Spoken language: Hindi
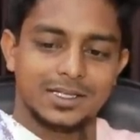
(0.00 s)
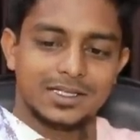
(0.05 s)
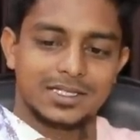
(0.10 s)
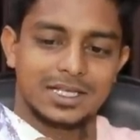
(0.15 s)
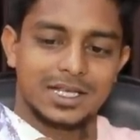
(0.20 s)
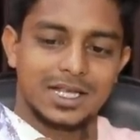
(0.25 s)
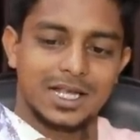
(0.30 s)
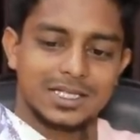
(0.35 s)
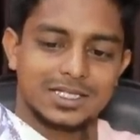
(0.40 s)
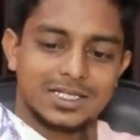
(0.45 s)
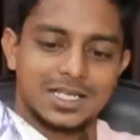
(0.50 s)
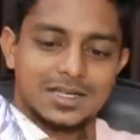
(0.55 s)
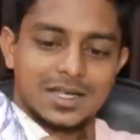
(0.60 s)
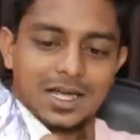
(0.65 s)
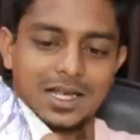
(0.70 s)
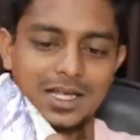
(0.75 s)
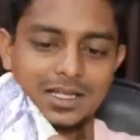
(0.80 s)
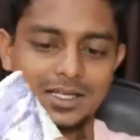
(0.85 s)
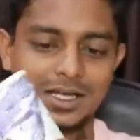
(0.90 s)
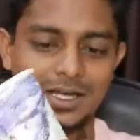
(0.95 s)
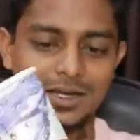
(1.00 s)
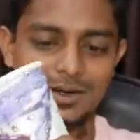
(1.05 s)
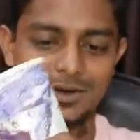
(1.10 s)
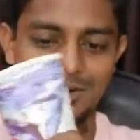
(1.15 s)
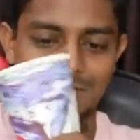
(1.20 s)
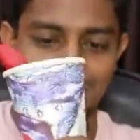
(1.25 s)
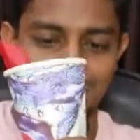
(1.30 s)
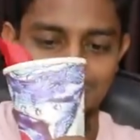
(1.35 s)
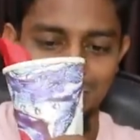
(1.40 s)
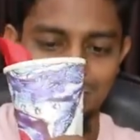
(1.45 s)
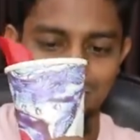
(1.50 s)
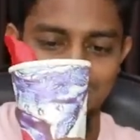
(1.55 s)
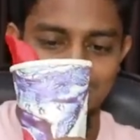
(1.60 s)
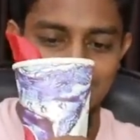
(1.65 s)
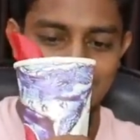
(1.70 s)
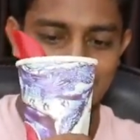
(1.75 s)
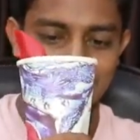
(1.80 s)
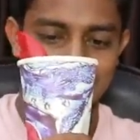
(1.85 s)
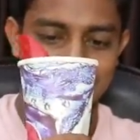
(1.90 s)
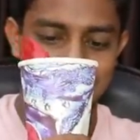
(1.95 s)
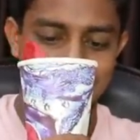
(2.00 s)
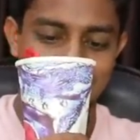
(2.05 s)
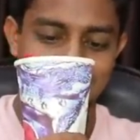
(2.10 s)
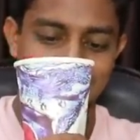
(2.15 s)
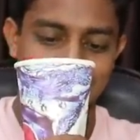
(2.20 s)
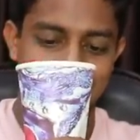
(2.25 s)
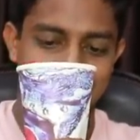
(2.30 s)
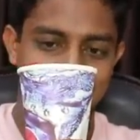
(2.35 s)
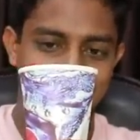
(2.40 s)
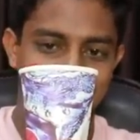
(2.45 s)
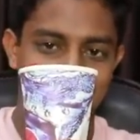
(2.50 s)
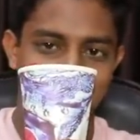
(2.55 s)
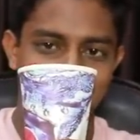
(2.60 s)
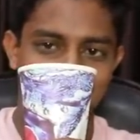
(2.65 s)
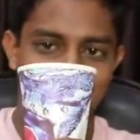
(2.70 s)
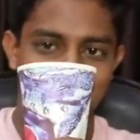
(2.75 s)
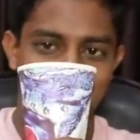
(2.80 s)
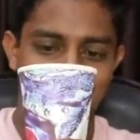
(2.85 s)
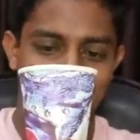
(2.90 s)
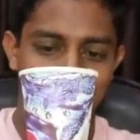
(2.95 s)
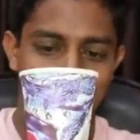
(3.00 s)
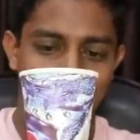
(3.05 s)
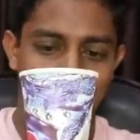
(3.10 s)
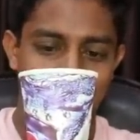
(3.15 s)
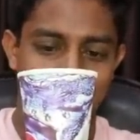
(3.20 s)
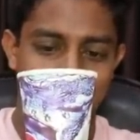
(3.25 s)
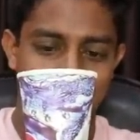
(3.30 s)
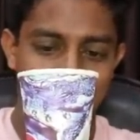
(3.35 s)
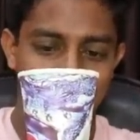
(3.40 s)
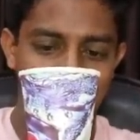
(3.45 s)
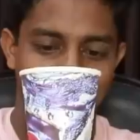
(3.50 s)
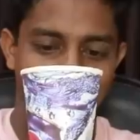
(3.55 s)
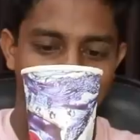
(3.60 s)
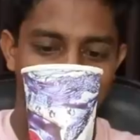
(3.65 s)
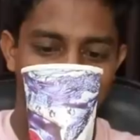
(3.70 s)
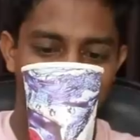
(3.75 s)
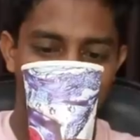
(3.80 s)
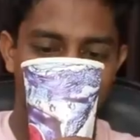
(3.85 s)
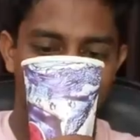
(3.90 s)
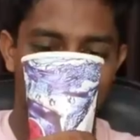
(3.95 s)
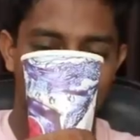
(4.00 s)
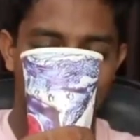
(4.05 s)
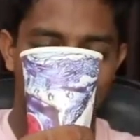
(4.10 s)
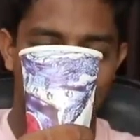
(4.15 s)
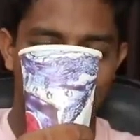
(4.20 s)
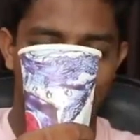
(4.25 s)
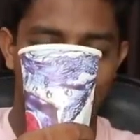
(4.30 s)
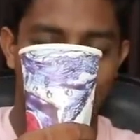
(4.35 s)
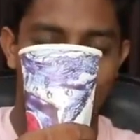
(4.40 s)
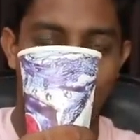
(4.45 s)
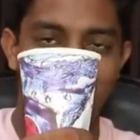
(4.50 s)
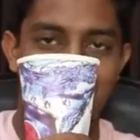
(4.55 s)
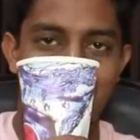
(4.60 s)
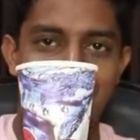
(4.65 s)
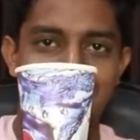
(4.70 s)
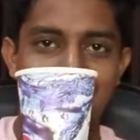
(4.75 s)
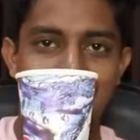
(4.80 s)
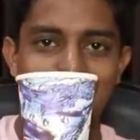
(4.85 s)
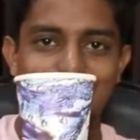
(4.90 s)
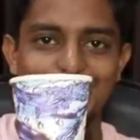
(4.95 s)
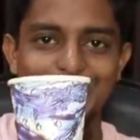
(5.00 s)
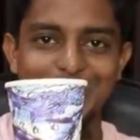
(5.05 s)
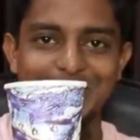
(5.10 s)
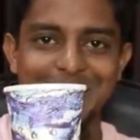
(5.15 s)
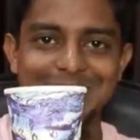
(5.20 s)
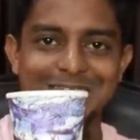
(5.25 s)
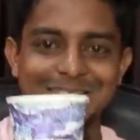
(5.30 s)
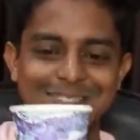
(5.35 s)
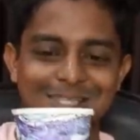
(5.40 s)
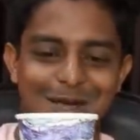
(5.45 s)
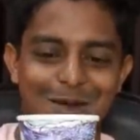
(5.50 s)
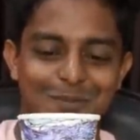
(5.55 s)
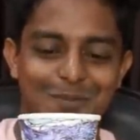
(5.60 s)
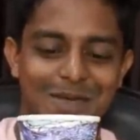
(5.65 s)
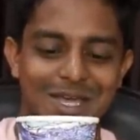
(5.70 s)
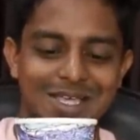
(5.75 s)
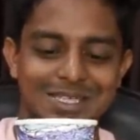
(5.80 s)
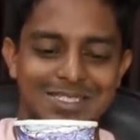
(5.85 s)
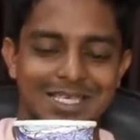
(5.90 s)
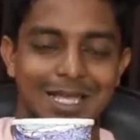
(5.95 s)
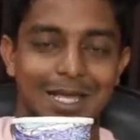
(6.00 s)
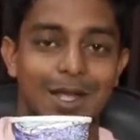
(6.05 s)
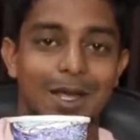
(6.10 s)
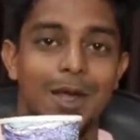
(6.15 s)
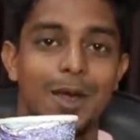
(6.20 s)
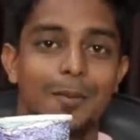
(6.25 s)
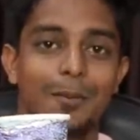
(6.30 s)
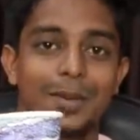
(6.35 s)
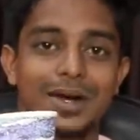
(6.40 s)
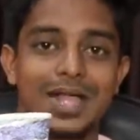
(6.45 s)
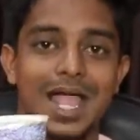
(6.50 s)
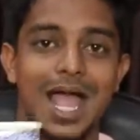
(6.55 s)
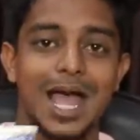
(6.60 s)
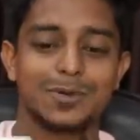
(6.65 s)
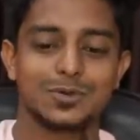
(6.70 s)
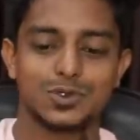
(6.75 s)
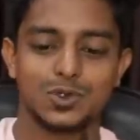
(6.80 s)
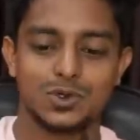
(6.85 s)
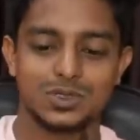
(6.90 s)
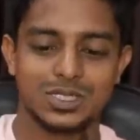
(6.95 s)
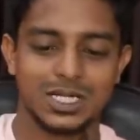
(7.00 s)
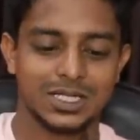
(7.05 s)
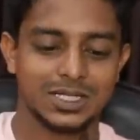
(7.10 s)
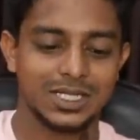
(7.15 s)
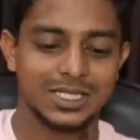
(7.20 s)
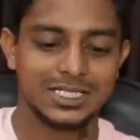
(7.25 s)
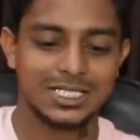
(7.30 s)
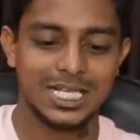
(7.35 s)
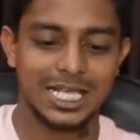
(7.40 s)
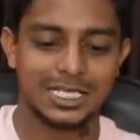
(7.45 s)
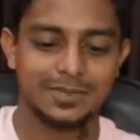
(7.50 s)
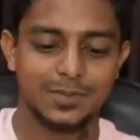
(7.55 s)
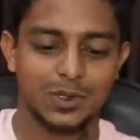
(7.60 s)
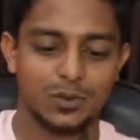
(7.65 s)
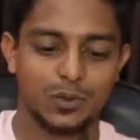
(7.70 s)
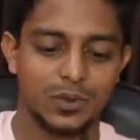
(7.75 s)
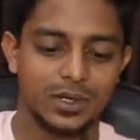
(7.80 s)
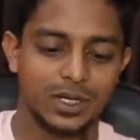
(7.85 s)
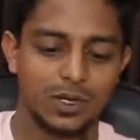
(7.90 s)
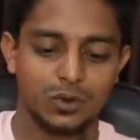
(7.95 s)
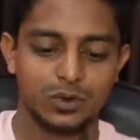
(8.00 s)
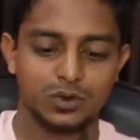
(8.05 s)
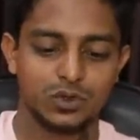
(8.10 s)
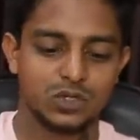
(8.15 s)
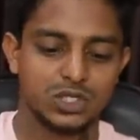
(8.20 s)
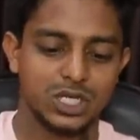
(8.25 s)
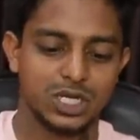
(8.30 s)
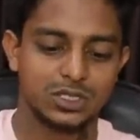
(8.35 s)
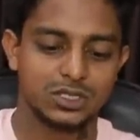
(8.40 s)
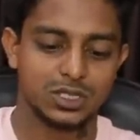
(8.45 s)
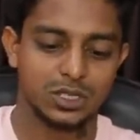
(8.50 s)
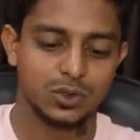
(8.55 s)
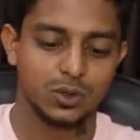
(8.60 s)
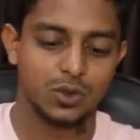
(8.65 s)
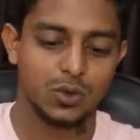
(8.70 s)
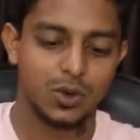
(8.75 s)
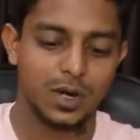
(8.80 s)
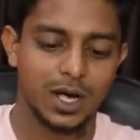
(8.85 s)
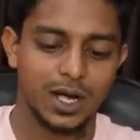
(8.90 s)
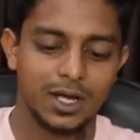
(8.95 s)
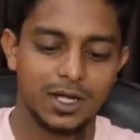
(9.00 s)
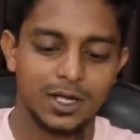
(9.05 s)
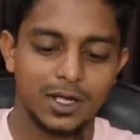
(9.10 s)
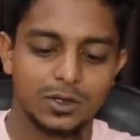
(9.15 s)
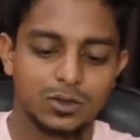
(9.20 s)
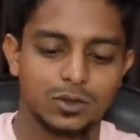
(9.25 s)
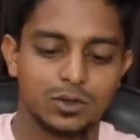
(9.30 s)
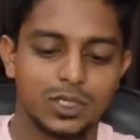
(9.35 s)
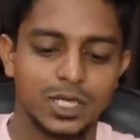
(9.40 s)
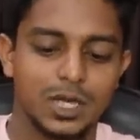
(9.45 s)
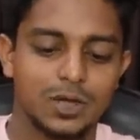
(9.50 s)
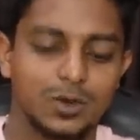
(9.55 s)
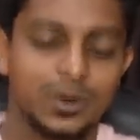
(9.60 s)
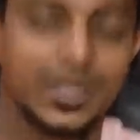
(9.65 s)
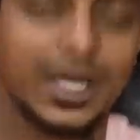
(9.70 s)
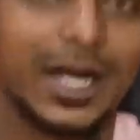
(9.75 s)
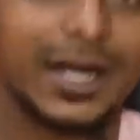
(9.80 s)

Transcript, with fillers: इस गिलास से डाला था और दूसरे गिलास के अंदर से ये बाहर आ रहा है वाओ दिस इज अमेजिंग बट आप सोच सकते हैं इस गिलास में कोई ना कोई तो छेद जरूर होगा तो देख लो